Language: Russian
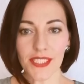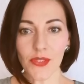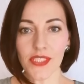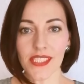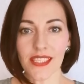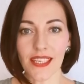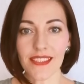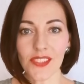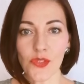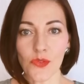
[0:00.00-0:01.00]
Было такое
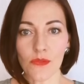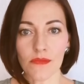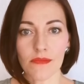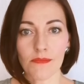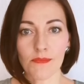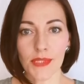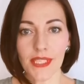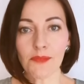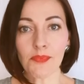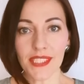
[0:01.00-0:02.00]
состояние, что
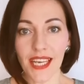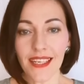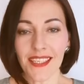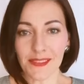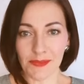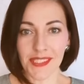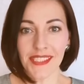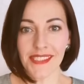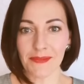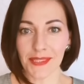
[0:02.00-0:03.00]
поднять подняли, а
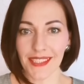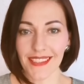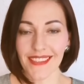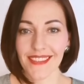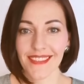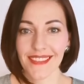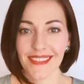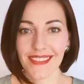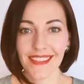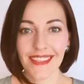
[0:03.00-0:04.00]
разбудить забыли.
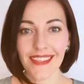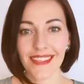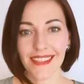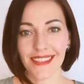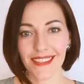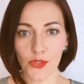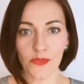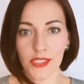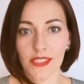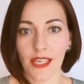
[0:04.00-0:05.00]

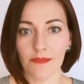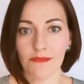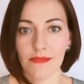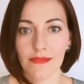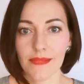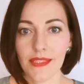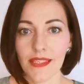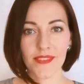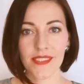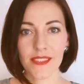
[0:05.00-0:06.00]
Причем всегда.
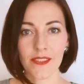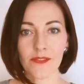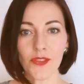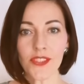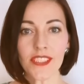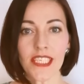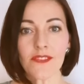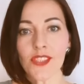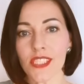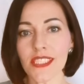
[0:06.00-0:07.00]
Вроде-то
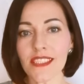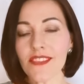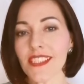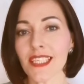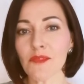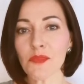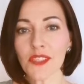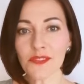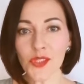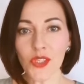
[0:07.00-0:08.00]
и в жизни всегда
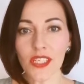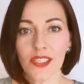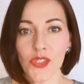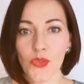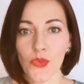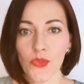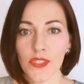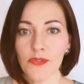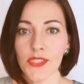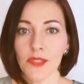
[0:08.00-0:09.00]
было все хорошо,
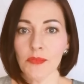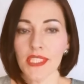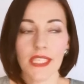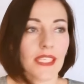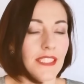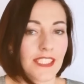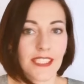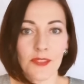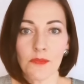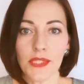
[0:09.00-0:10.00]
и в семье, и с
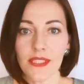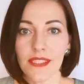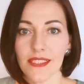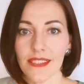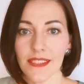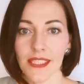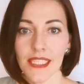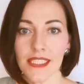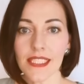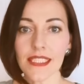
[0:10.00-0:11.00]
детьми, и
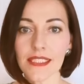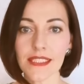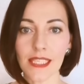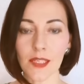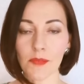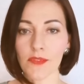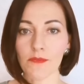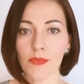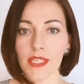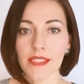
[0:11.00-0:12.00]
с родителями
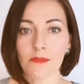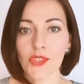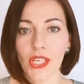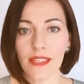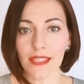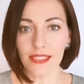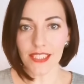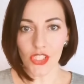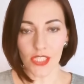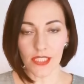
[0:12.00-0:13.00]
были замечательные
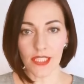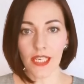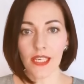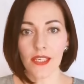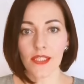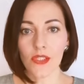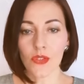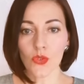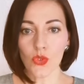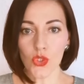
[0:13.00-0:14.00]
отношения.
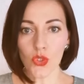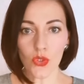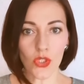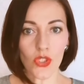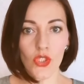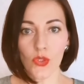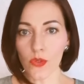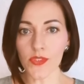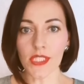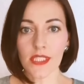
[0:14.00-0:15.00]
Но что-то
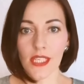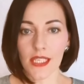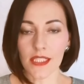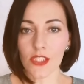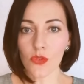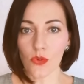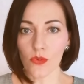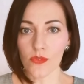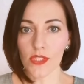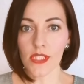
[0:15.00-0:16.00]
шло всегда не то,
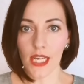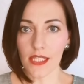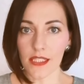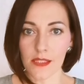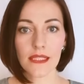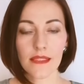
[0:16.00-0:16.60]
не так.